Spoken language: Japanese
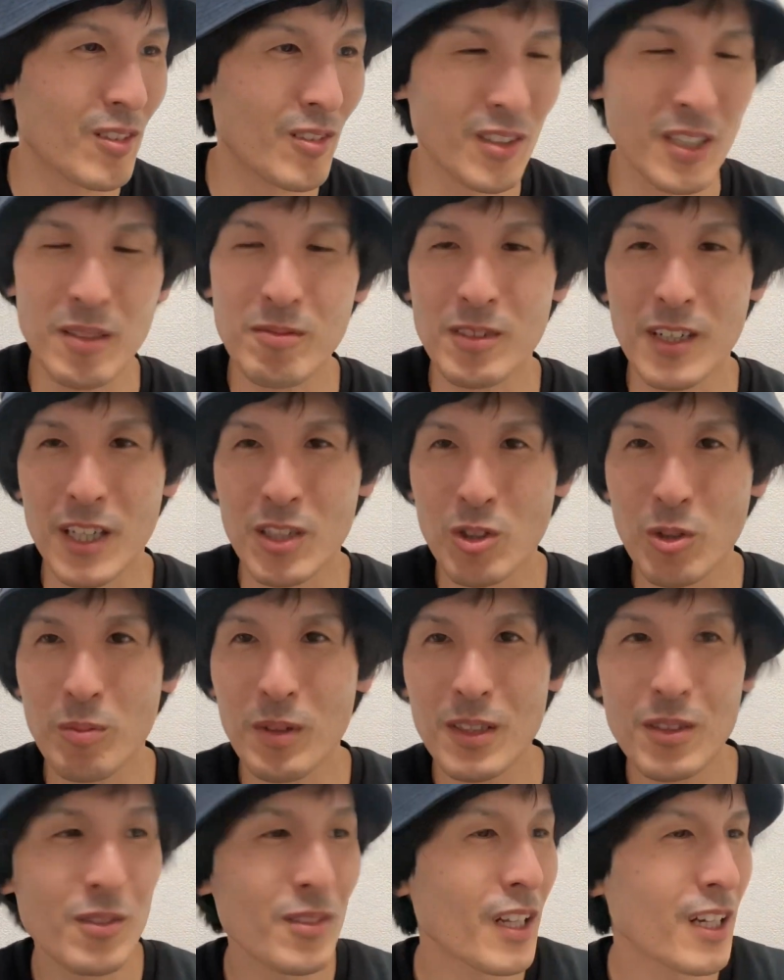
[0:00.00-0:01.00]
煙が止
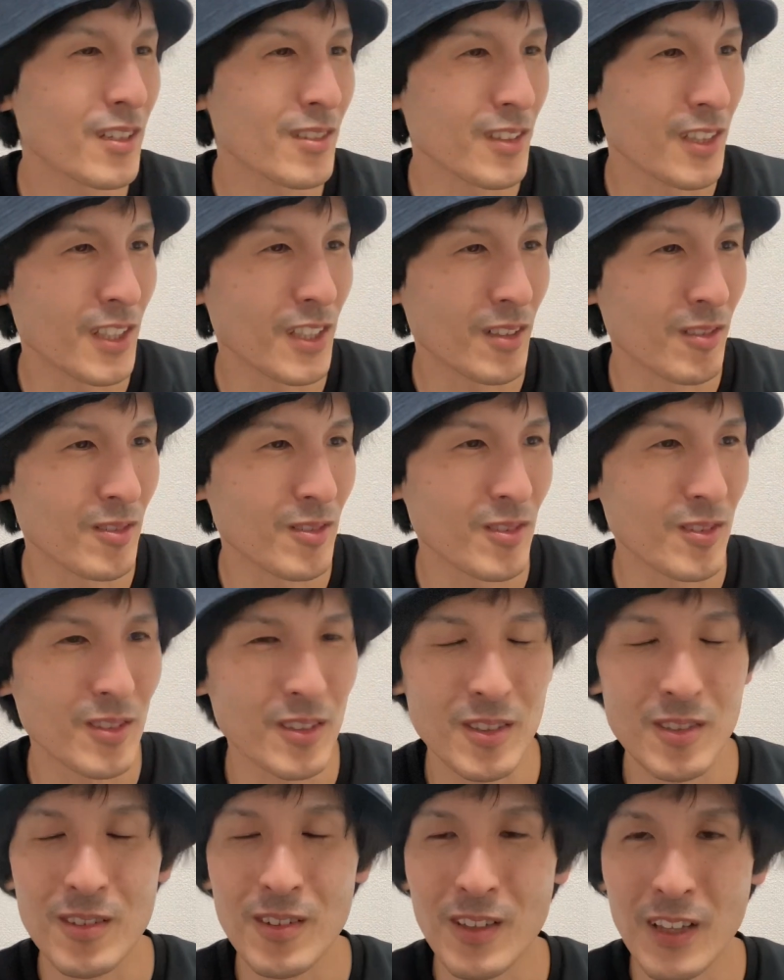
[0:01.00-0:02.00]
めどなく出てくるっ
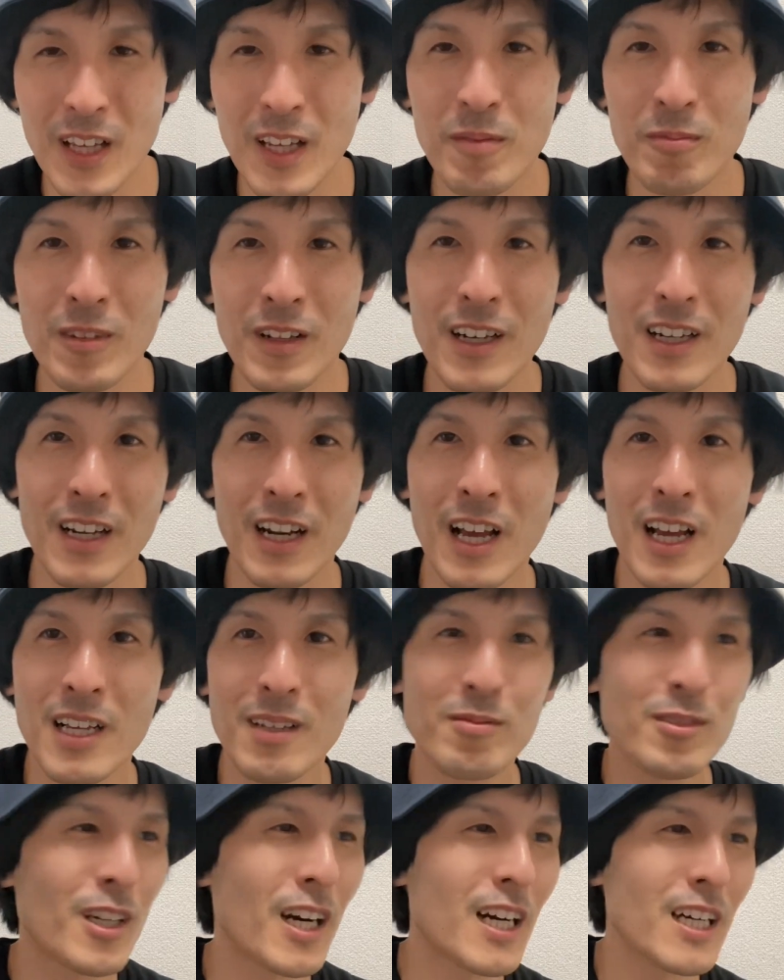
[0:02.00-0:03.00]
ていうのね。なんか
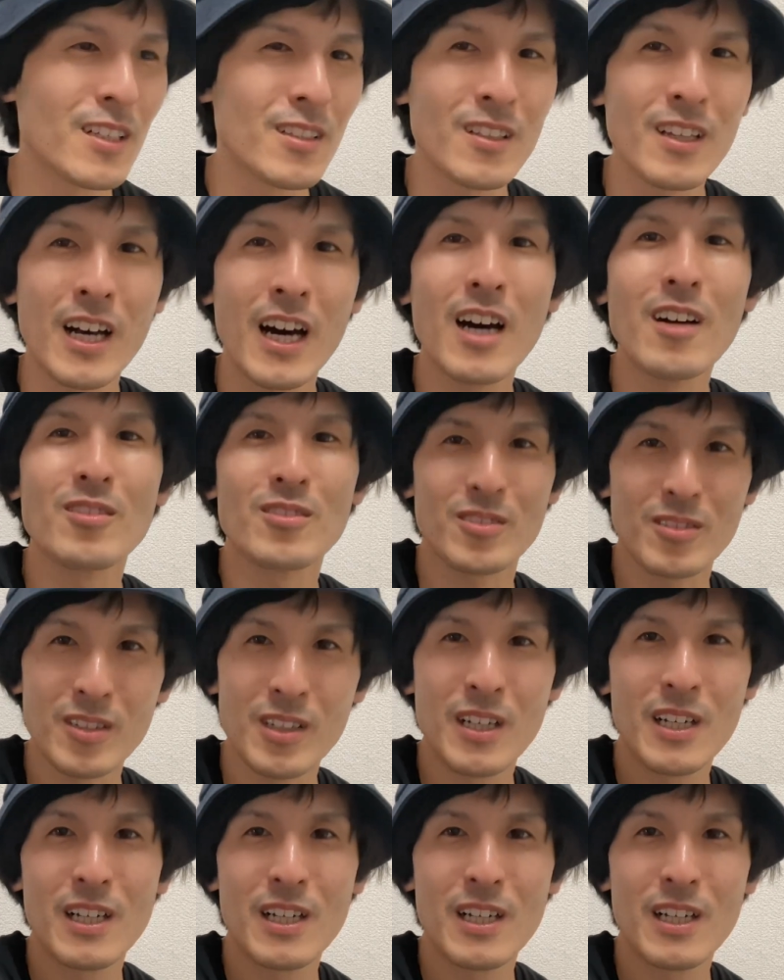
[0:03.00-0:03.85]
ライブハウス。